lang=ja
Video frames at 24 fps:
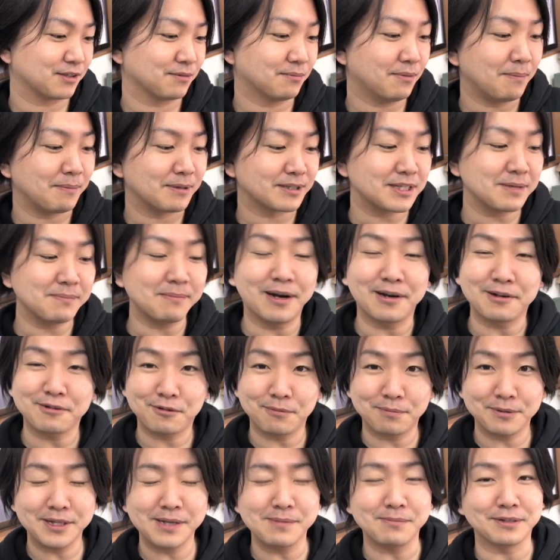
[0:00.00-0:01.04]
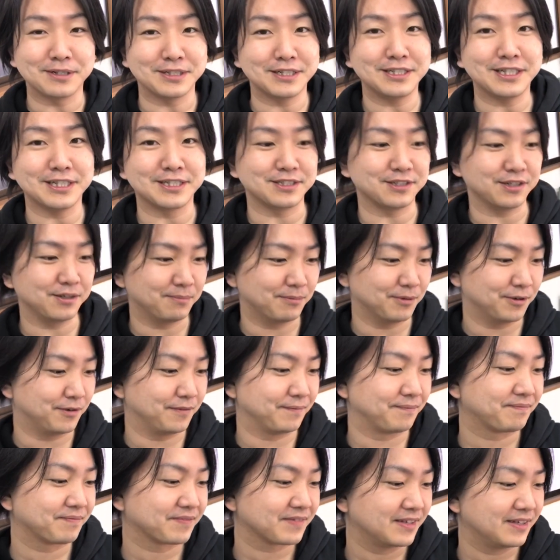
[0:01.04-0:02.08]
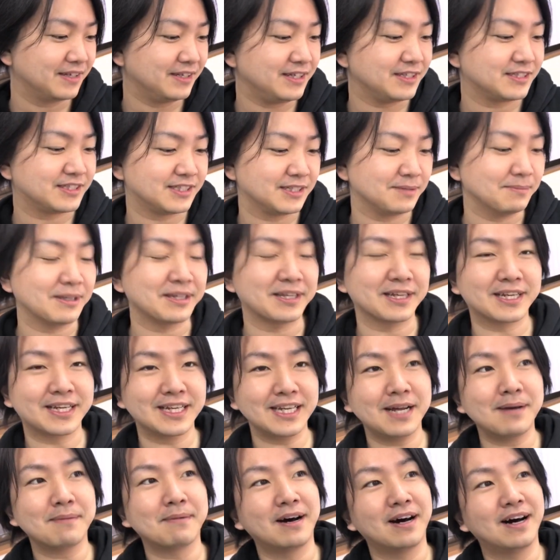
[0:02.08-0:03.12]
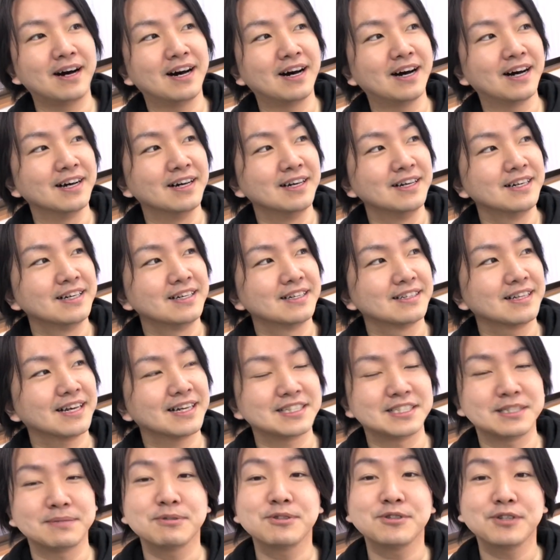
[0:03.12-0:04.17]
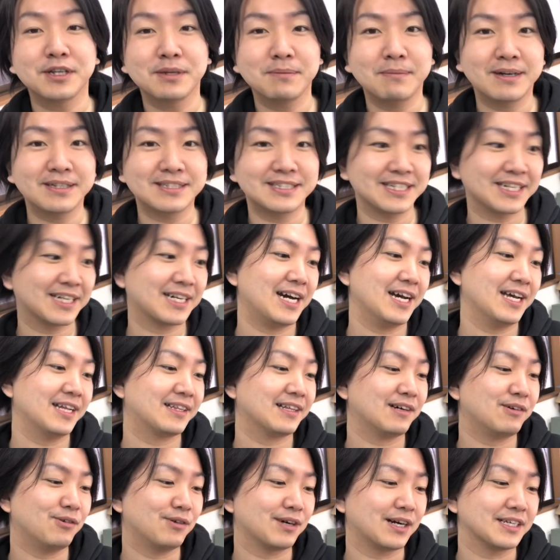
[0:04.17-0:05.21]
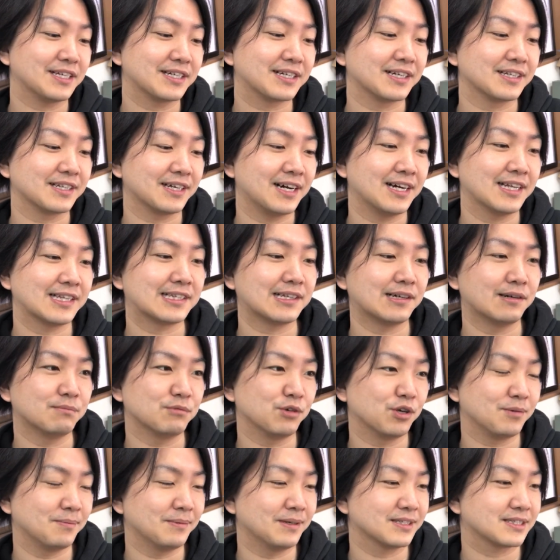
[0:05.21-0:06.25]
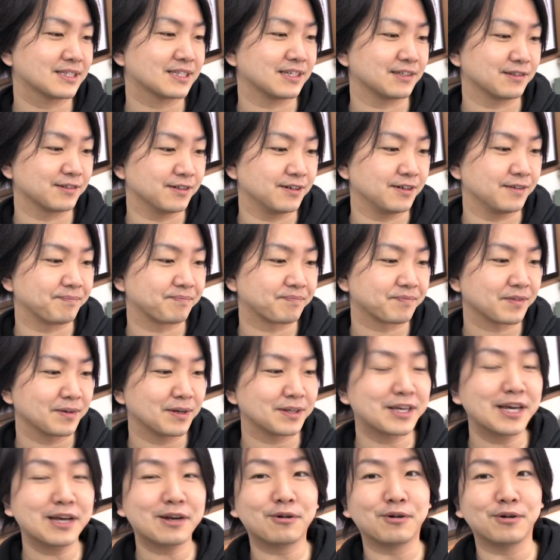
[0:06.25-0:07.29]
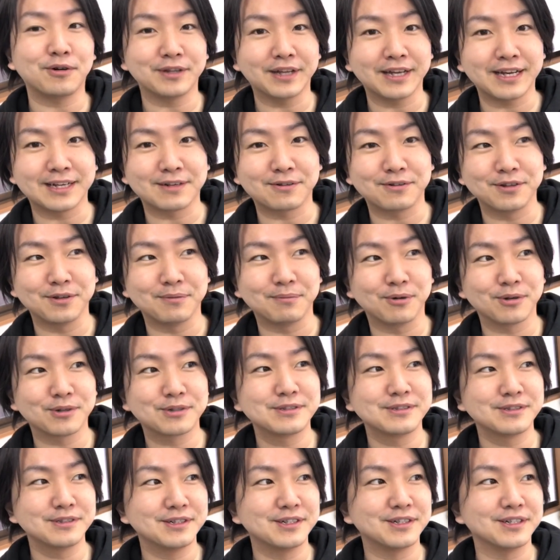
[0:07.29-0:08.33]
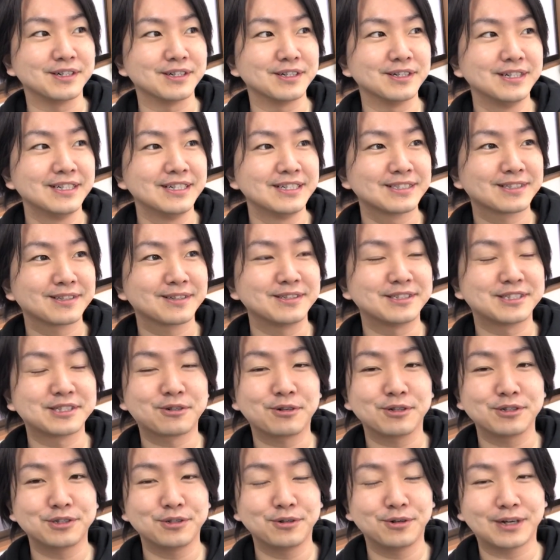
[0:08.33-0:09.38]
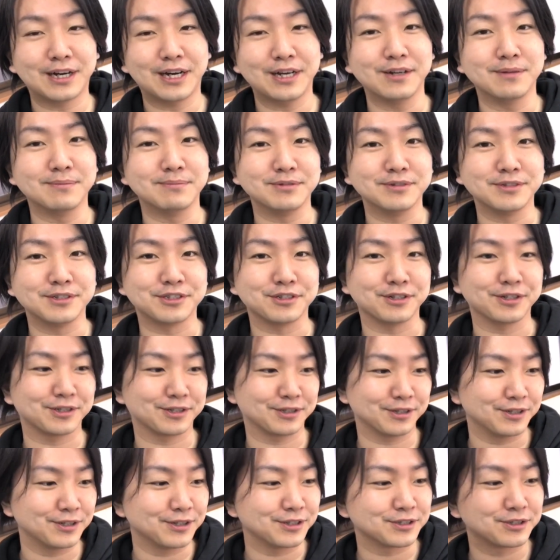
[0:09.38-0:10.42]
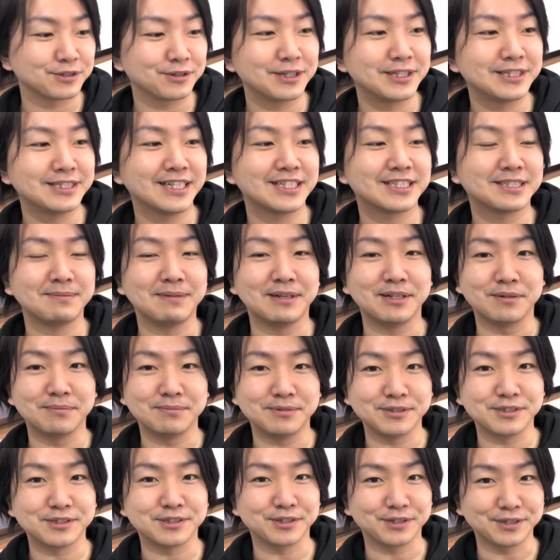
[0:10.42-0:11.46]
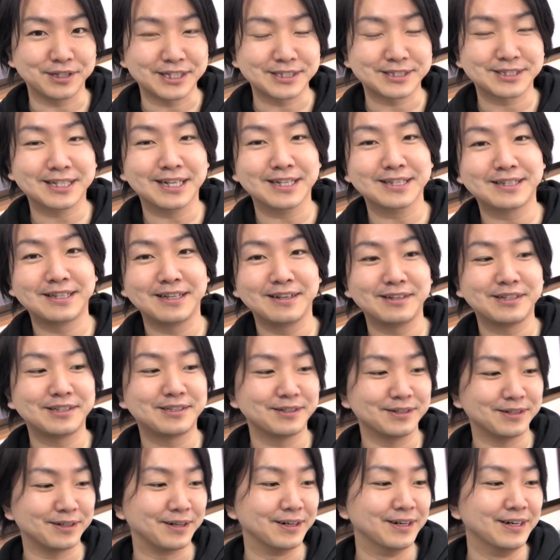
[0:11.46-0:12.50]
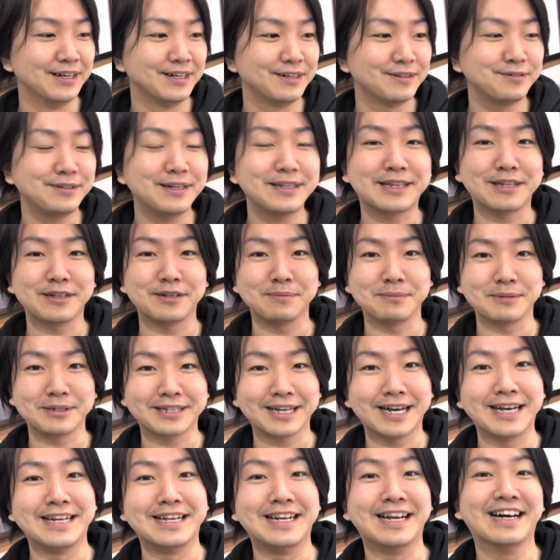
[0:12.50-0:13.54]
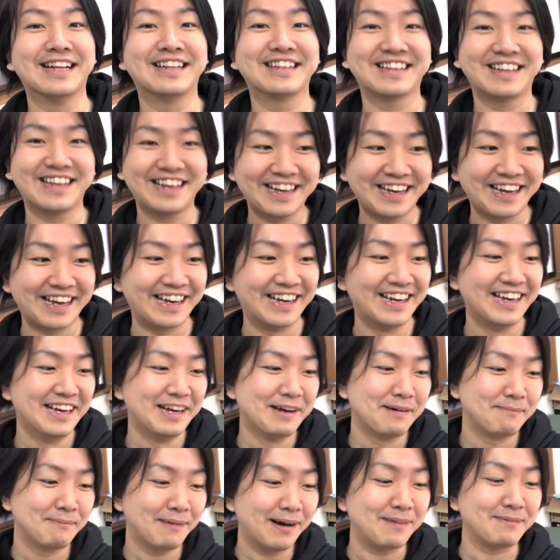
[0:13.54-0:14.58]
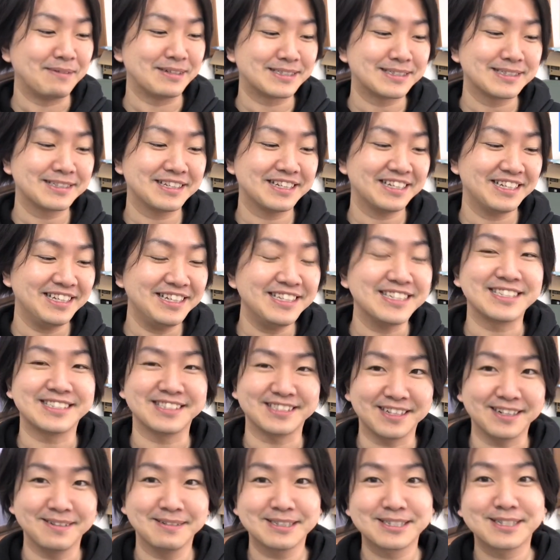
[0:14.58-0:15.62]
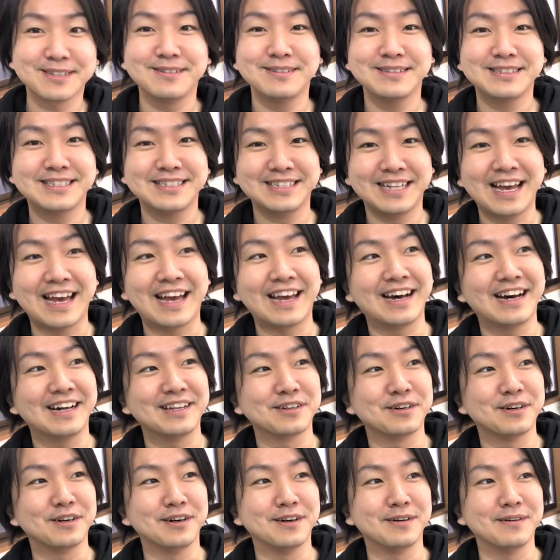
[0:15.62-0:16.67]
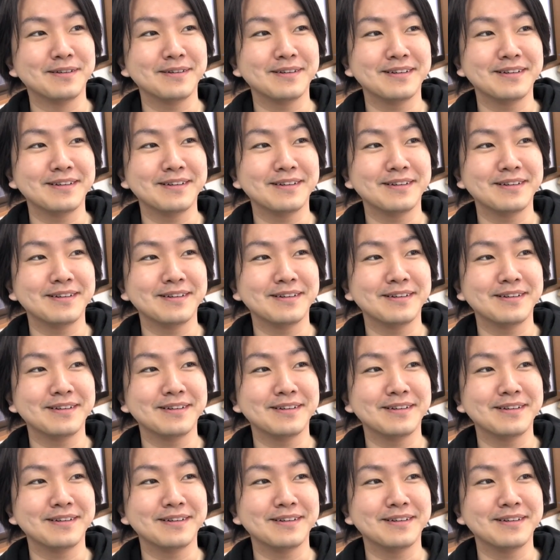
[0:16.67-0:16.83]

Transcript: どまあ別に丸コピでもいいですよもういいしまあできればなんか自分の言い回しに変えた方がいいかなとは思いますけど結構ねこの僕のその自己紹介の文章と商品説明の文章をね使ってる人増えてるみたいなんでまあ別にいいですよ、まあ、そのうちねあの